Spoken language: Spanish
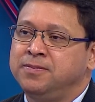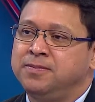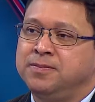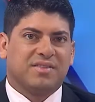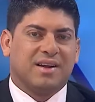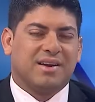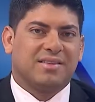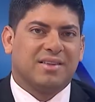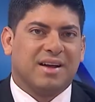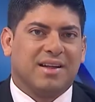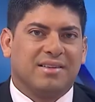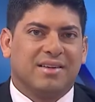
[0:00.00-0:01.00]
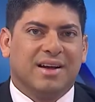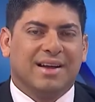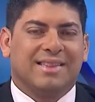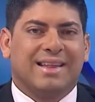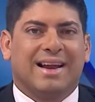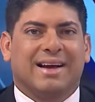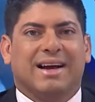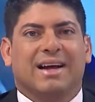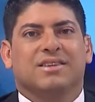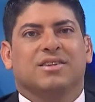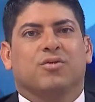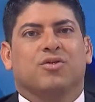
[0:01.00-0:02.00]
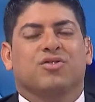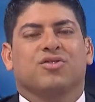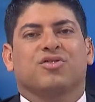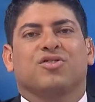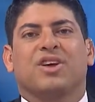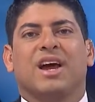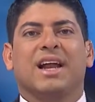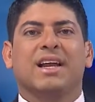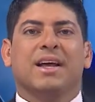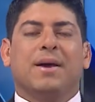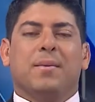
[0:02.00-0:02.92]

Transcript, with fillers: especializadas de la CAE del Seguro Social.